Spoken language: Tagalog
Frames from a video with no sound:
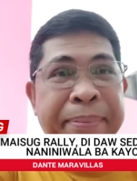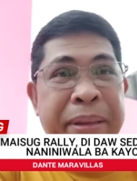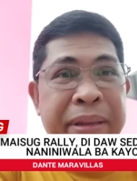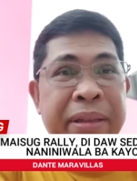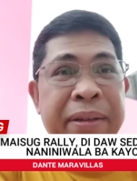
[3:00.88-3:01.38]

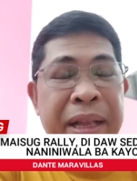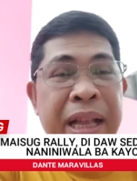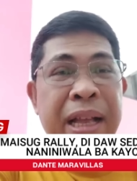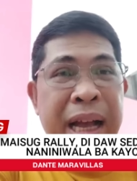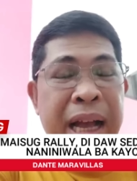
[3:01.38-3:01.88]
kapon,
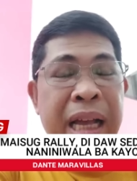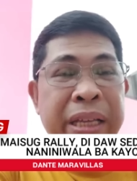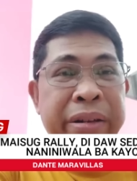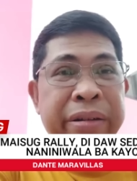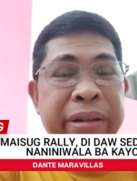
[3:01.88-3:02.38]
uh,
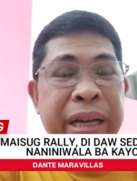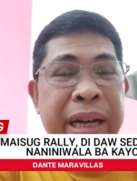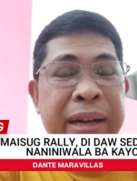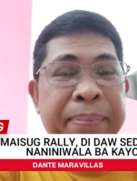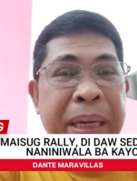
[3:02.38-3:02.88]
yung
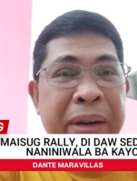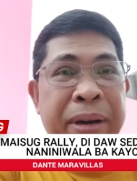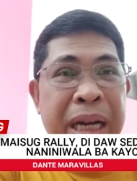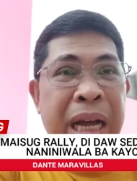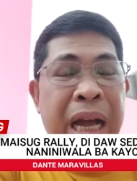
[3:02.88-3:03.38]
uh,
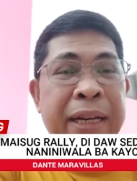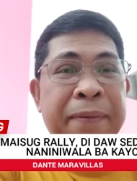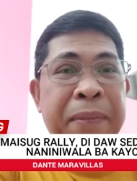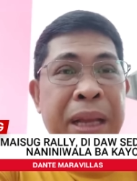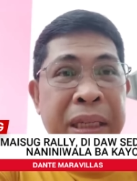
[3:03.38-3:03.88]

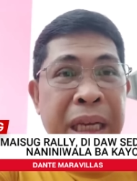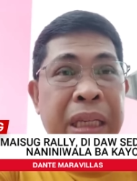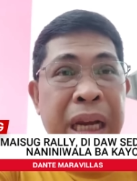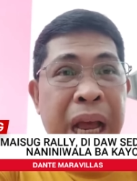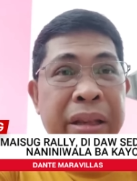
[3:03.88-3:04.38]
panawagan sa
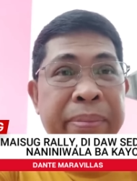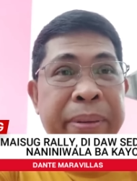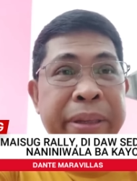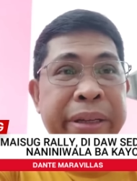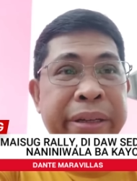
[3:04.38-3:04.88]
Senado
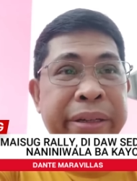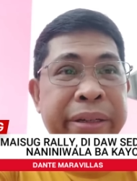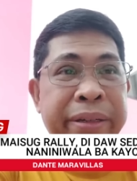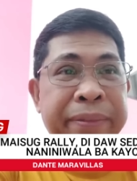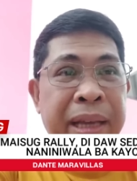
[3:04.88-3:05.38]
po yon
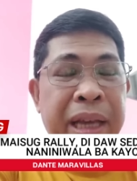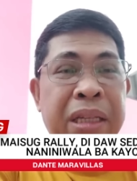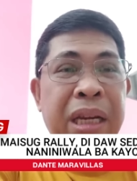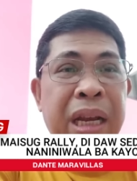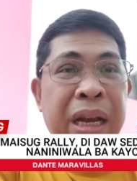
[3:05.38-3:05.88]

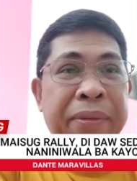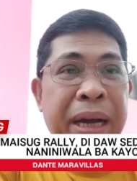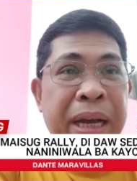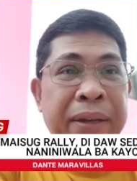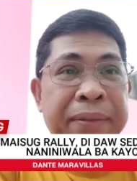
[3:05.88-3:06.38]

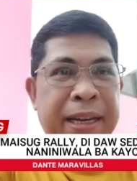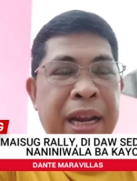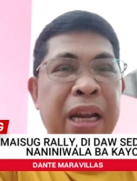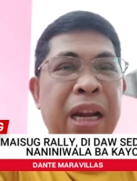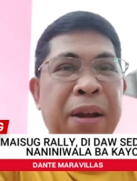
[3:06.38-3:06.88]
isinigawa.
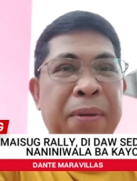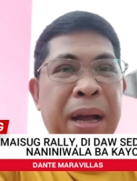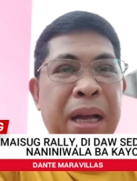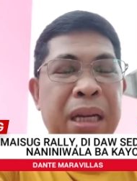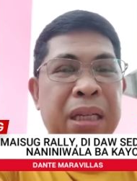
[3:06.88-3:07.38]

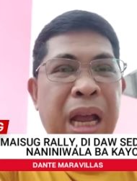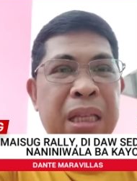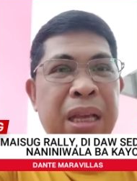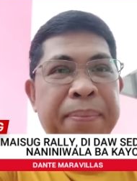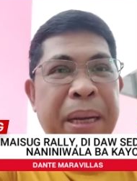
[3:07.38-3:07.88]
Nananawagan sa
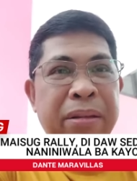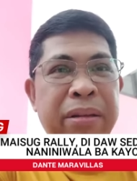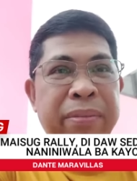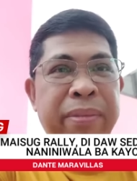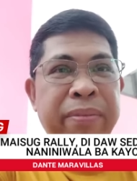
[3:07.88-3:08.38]
ating
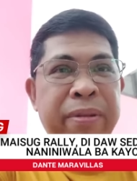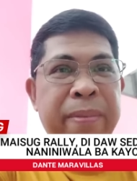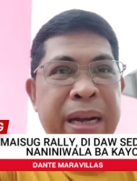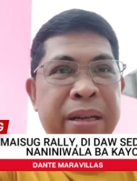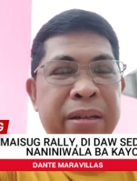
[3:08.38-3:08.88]
Pangulong Bongbong
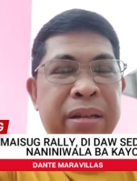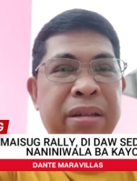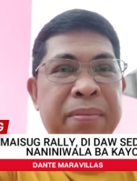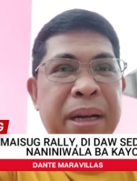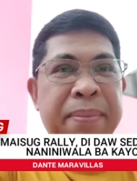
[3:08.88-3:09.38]
Marcos,
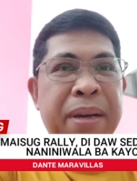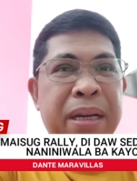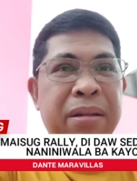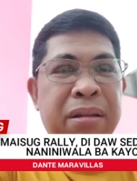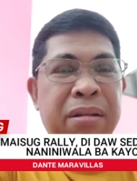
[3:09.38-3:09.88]
yung mga
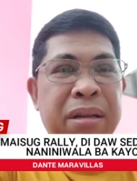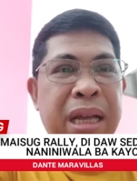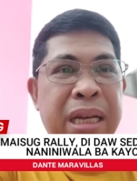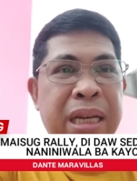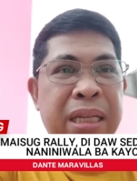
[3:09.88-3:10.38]
Marcos
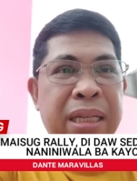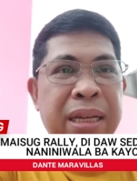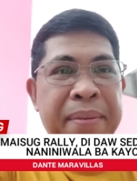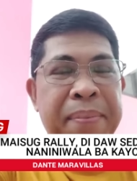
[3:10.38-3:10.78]
loyalist,